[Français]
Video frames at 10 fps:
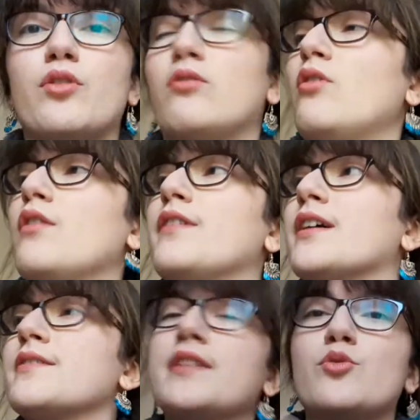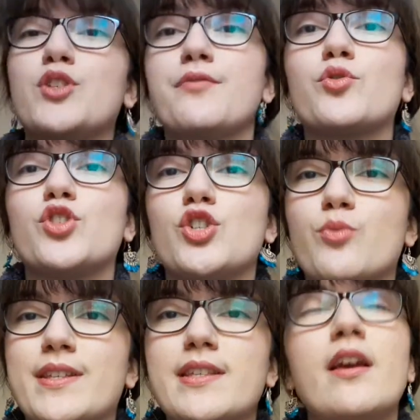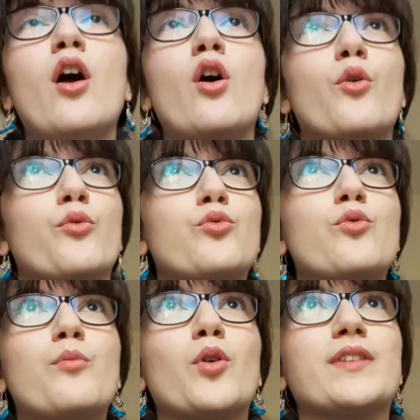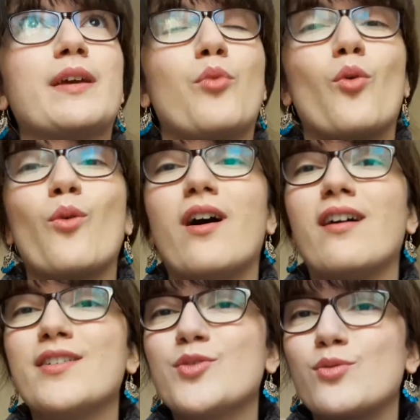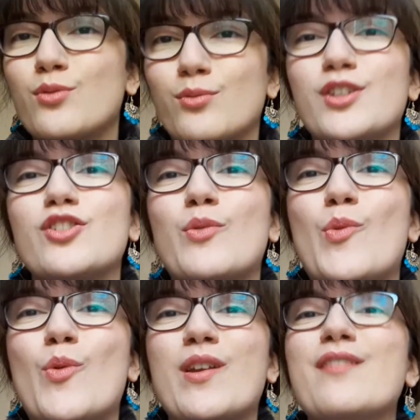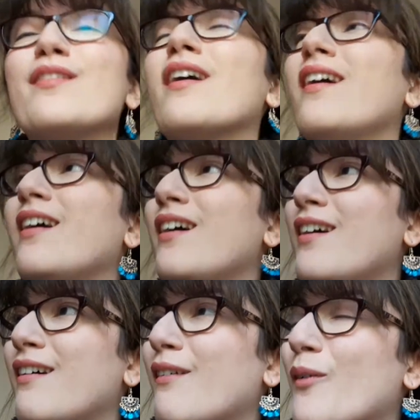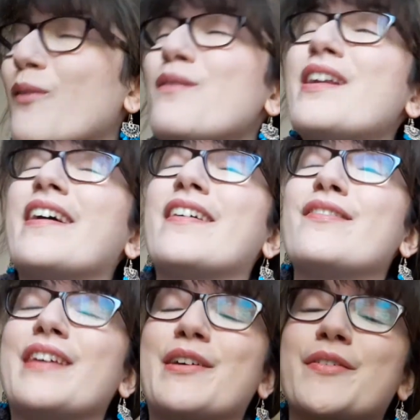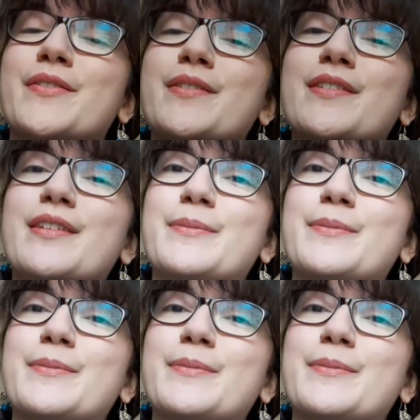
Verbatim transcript: ans. Enfin, c'est le chiffre que j'ai choisi comprendrez pourquoi, ceux qui ont déjà vu le livre ont la référence.